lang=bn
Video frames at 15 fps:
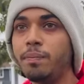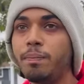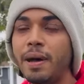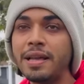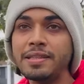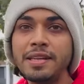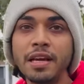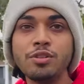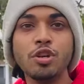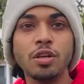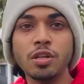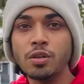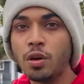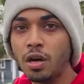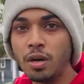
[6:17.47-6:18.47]
পাঁচ থেকে ছ
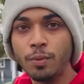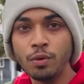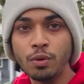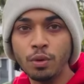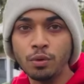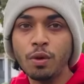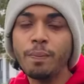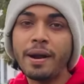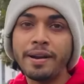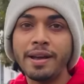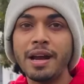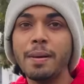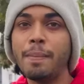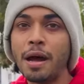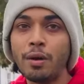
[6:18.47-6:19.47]
হাজার ডলারের মতন হতো পার
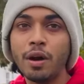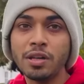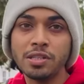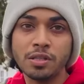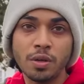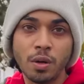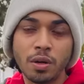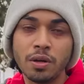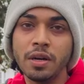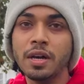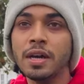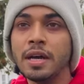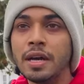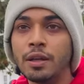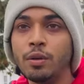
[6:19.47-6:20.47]
ইয়ারে বারো হাজার ডলার
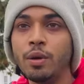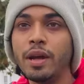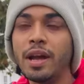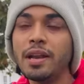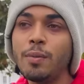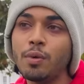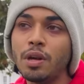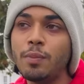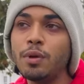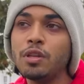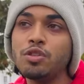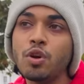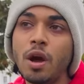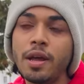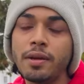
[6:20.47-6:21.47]
তো এখানে মোটামুটি
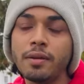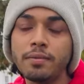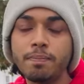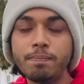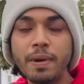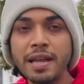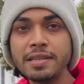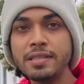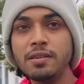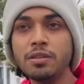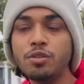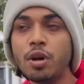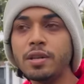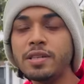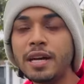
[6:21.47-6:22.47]
ছয় পাঁচ
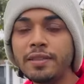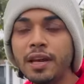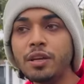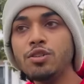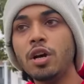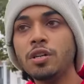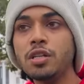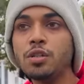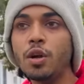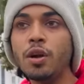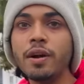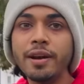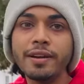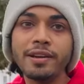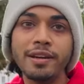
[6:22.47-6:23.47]
চার থেকে ছ হাজার
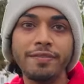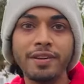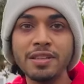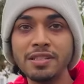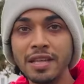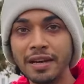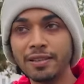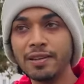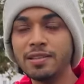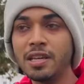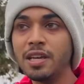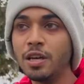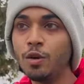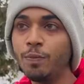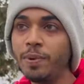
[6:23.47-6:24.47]
ডলারের একটা ডিফারেন্স থাকতেছে
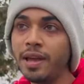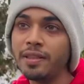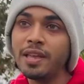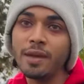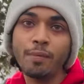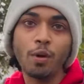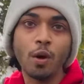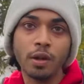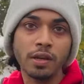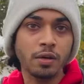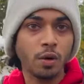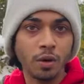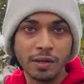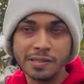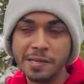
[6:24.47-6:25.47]
ইউপিআইতে এবং হল্যান্ড
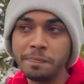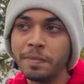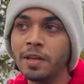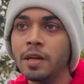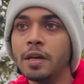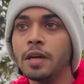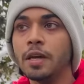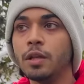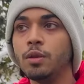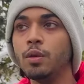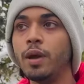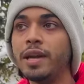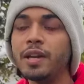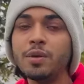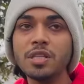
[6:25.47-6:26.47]
কলেজে তো
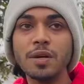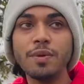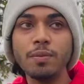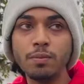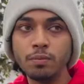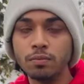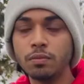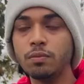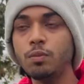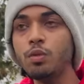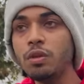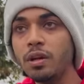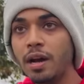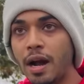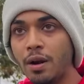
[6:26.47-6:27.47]
এটা হচ্ছে আমার মূল
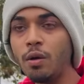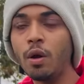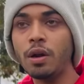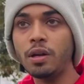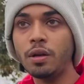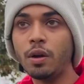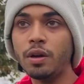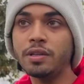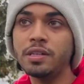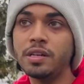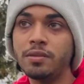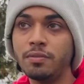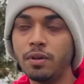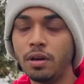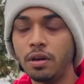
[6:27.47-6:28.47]
কারণ হল্যান্ড কলেজের
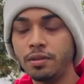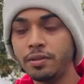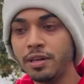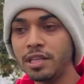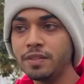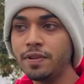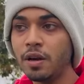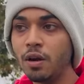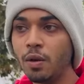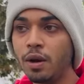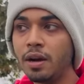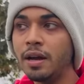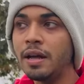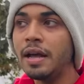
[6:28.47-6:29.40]
ট্রান্সফার হওয়ার